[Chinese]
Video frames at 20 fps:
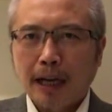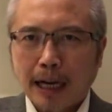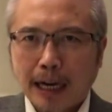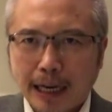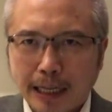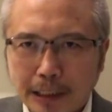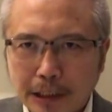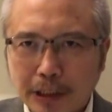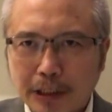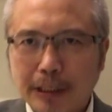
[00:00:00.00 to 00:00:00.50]

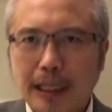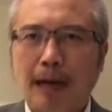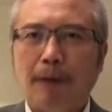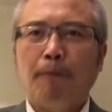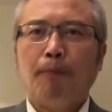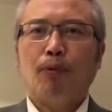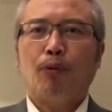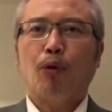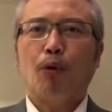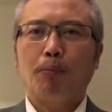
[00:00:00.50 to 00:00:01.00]
还是啊
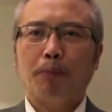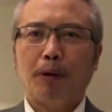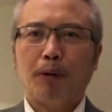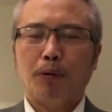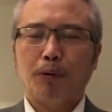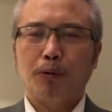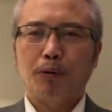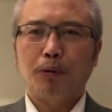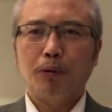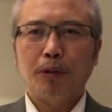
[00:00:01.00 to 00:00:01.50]
农民
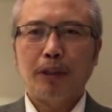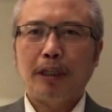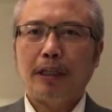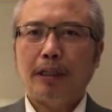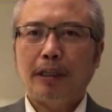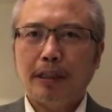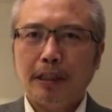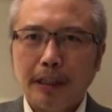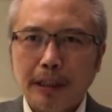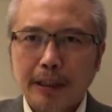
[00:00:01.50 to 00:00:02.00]
工兄
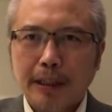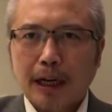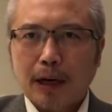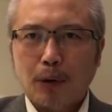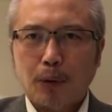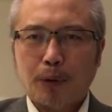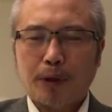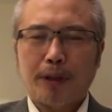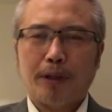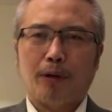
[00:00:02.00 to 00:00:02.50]
弟，一
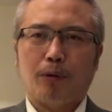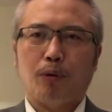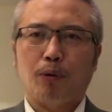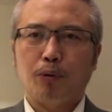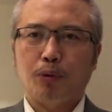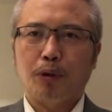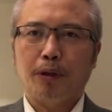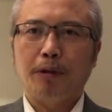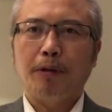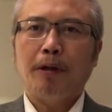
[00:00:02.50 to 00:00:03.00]
旦回到
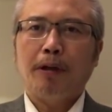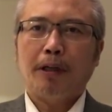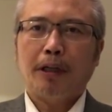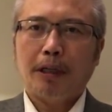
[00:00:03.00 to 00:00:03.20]
农村，